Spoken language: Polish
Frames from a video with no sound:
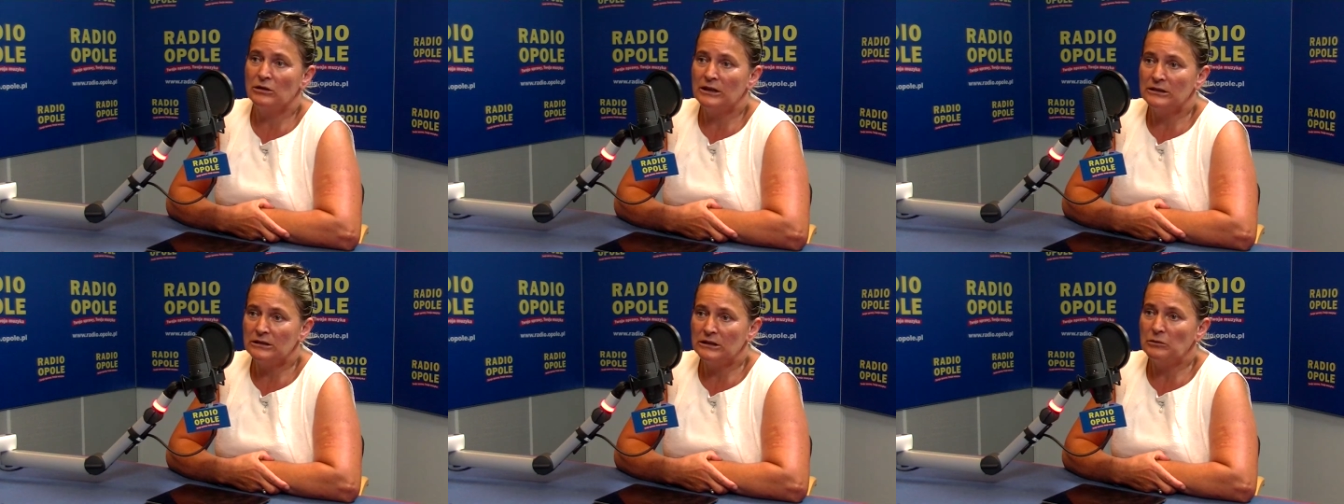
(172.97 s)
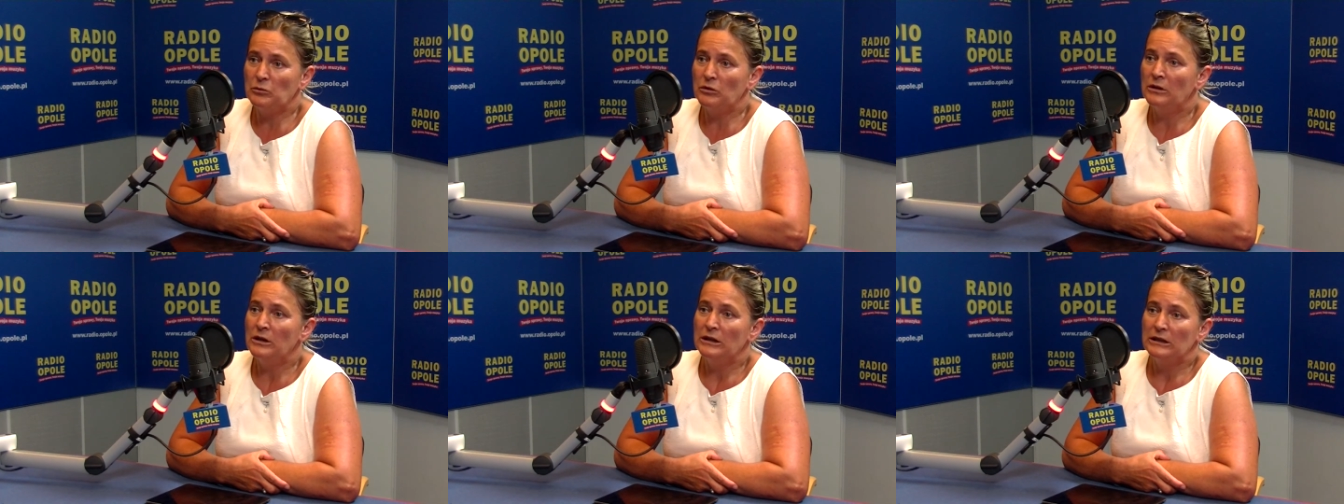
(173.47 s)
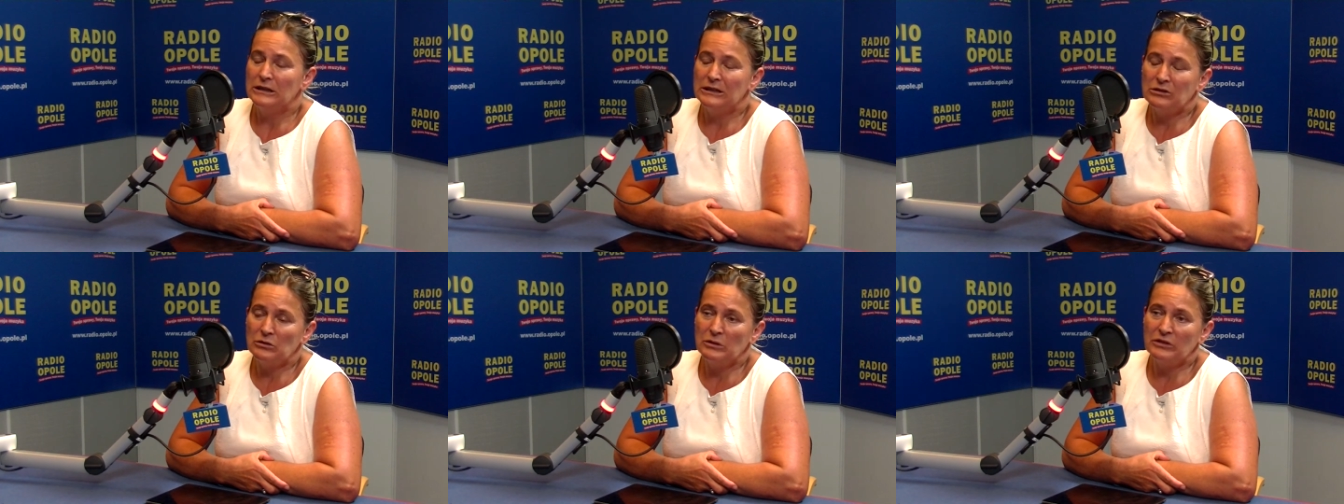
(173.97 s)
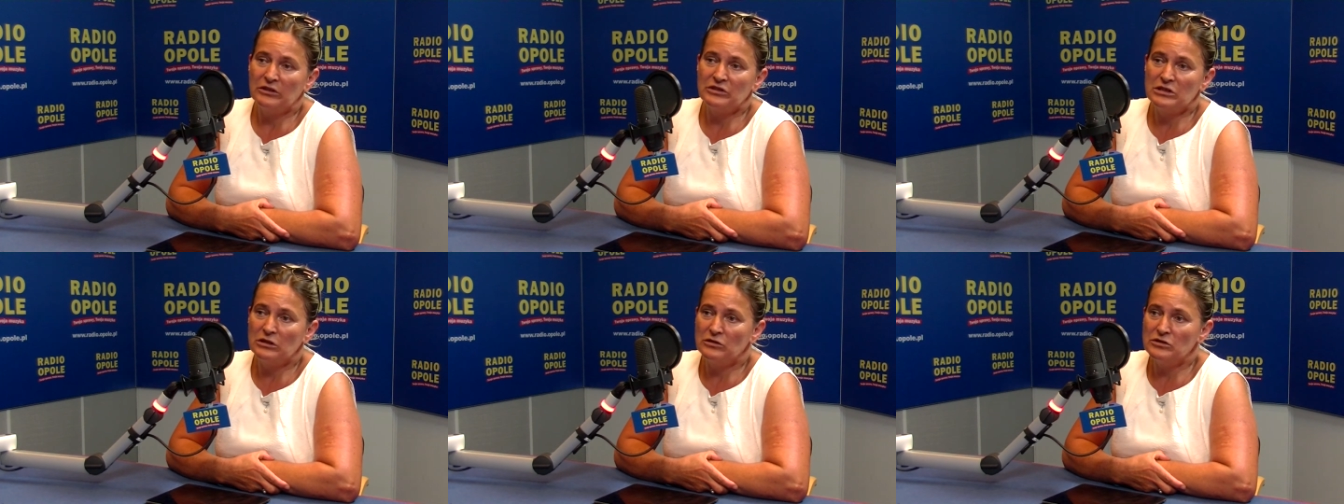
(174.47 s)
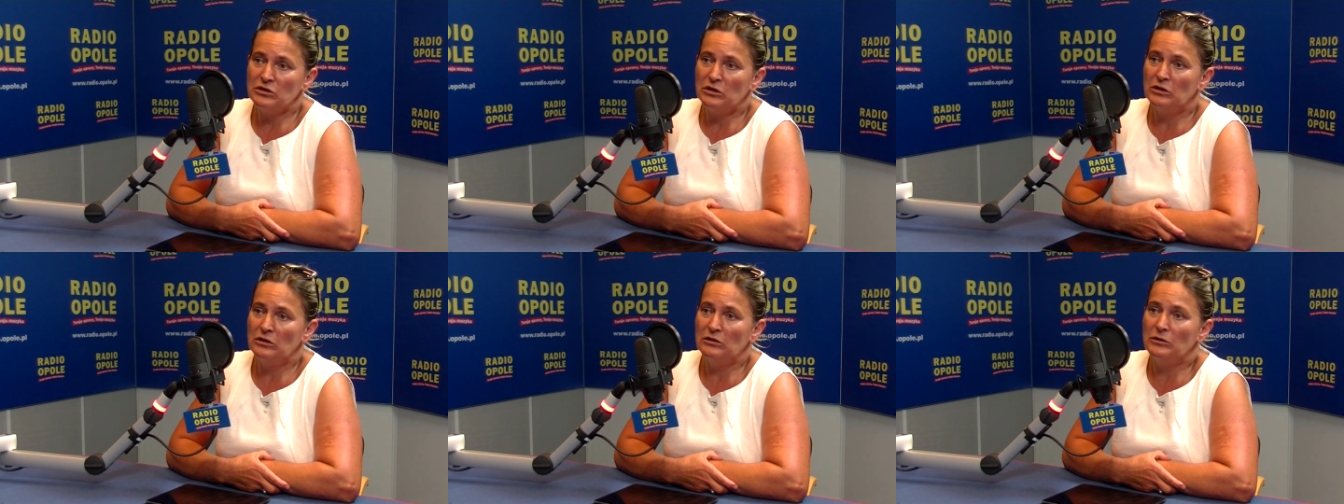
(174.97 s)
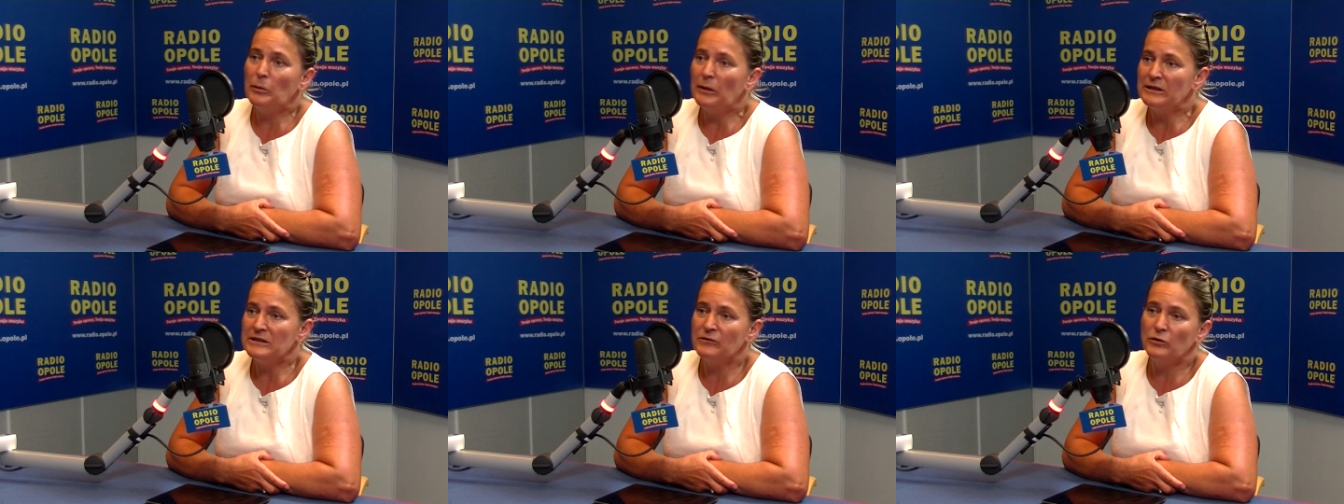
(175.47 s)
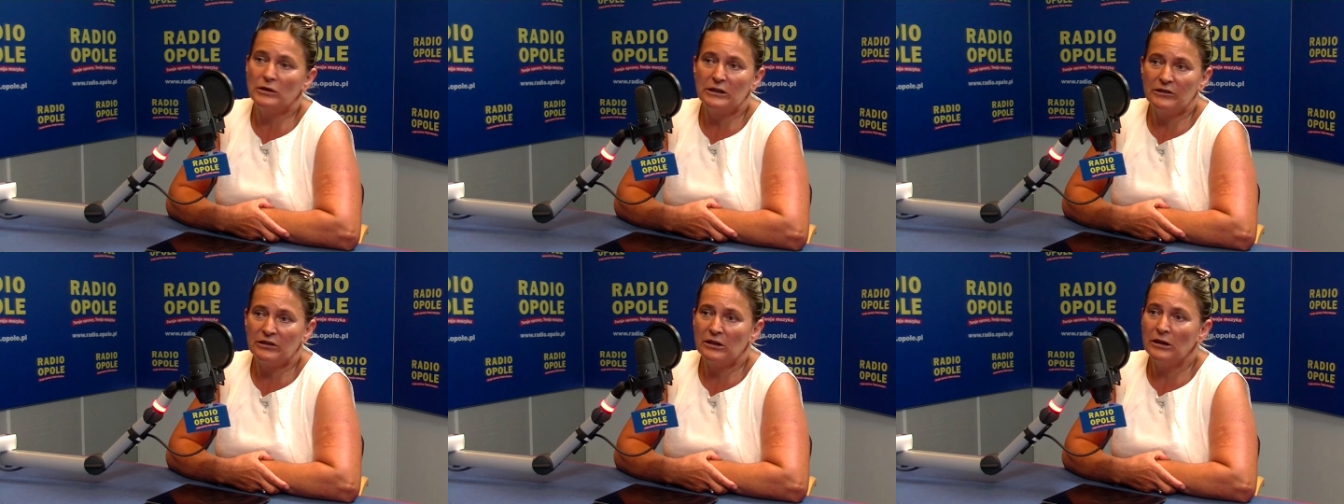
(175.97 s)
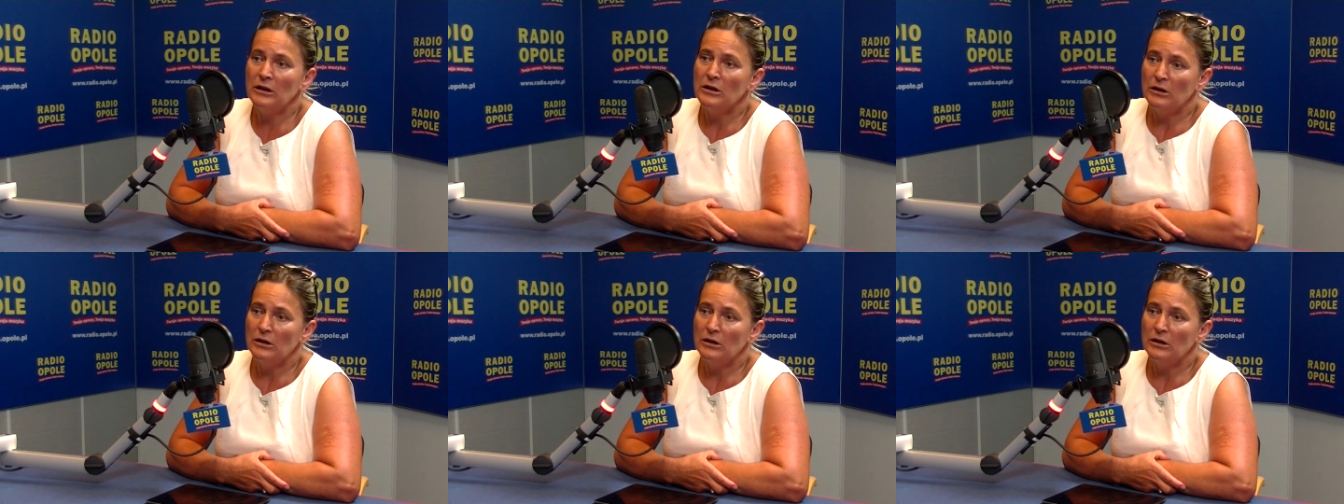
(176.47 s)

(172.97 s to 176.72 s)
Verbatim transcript: lat temu. Natomiast jeśli chodzi o, o państwo greckie,